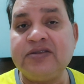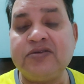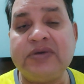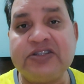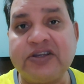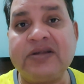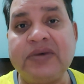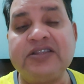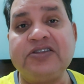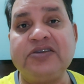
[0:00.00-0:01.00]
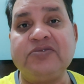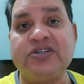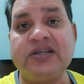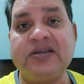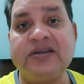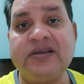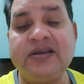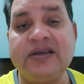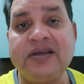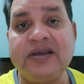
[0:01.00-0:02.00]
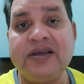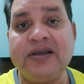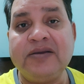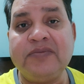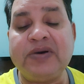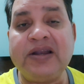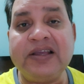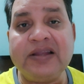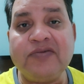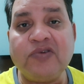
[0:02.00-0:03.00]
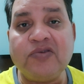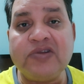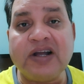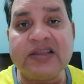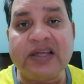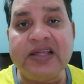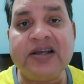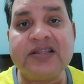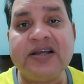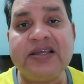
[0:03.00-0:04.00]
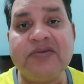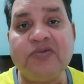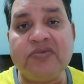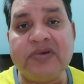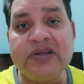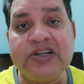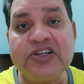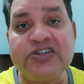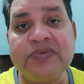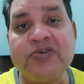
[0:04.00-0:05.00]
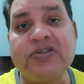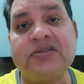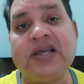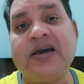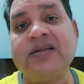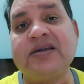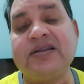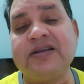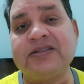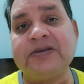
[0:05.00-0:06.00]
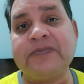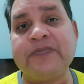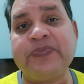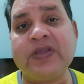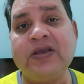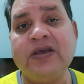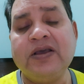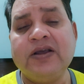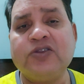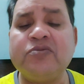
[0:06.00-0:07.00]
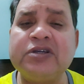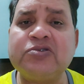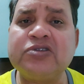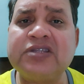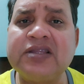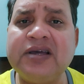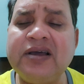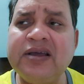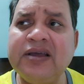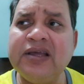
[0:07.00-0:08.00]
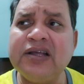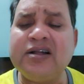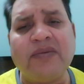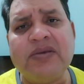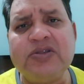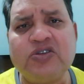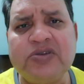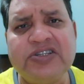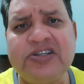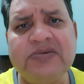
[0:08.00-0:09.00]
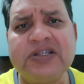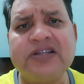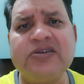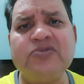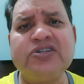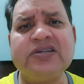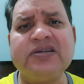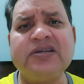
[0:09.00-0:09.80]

तो मैं शर्म आती थी मुझे पर लेकिन वो उनका तरीका था कि वो लीडरशिप को तैयार कर रहे थे तो मैं सोचता था कभी भी सुमित जी नहीं बताते मुझे